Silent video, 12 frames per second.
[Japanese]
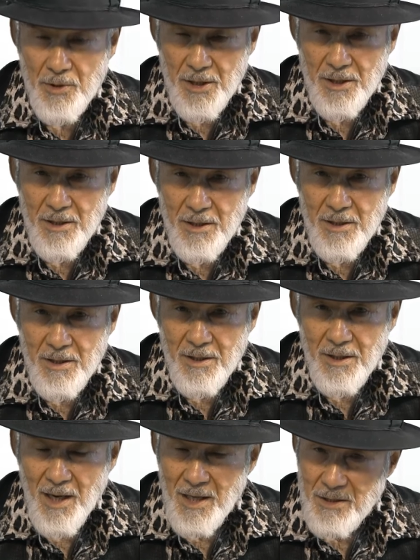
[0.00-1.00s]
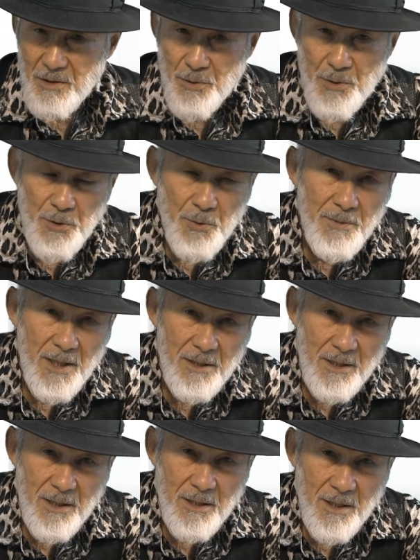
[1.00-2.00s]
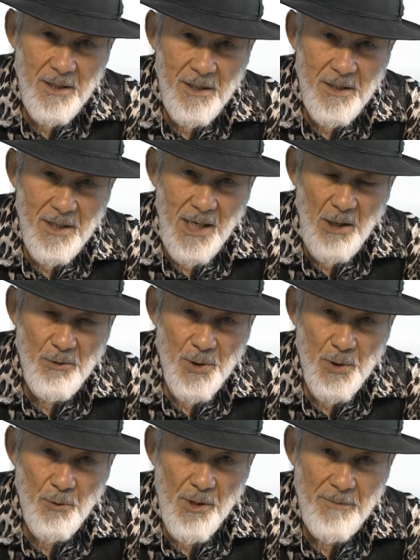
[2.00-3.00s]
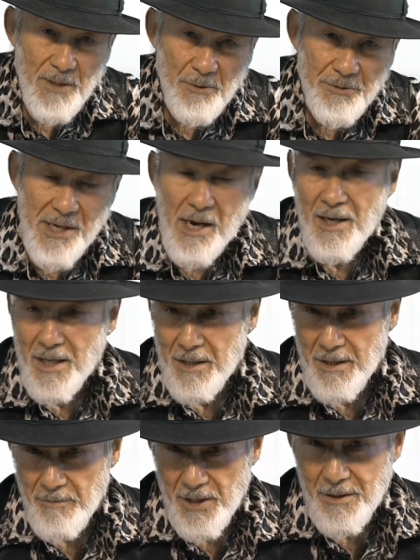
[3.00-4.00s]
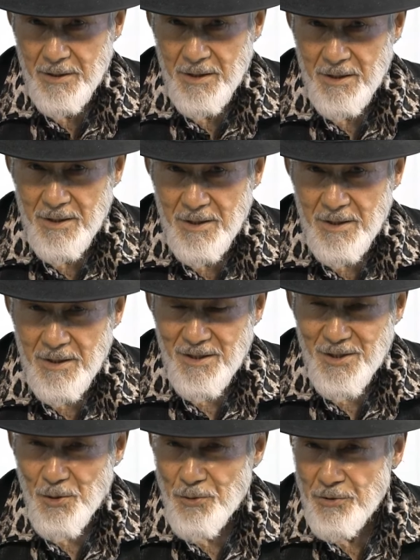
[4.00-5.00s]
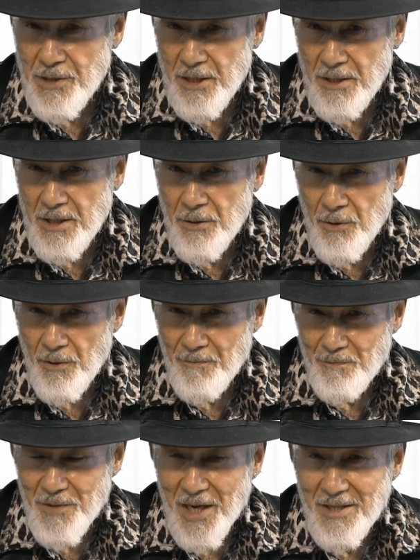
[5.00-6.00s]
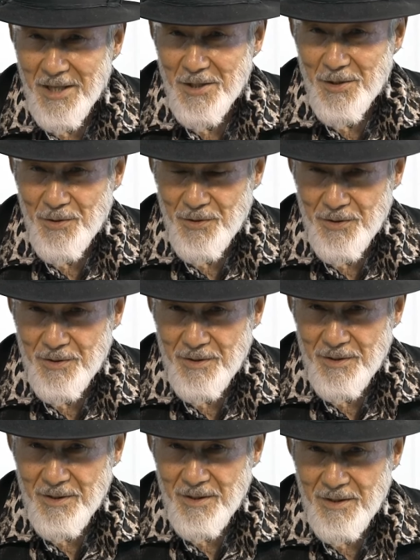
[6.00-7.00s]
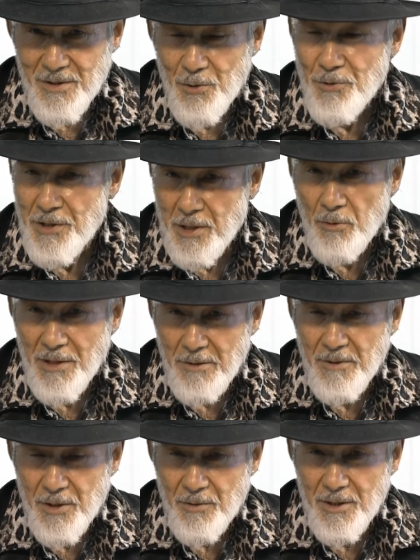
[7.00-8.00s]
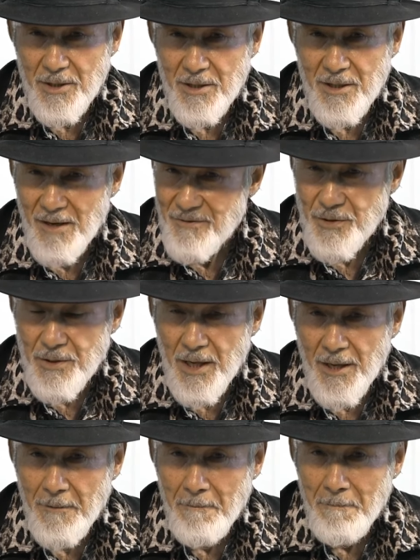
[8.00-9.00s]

き、あっという間にカオスの闇は吹き払われます。そういう一日を体験する、そういう日となりますように。Have a good day.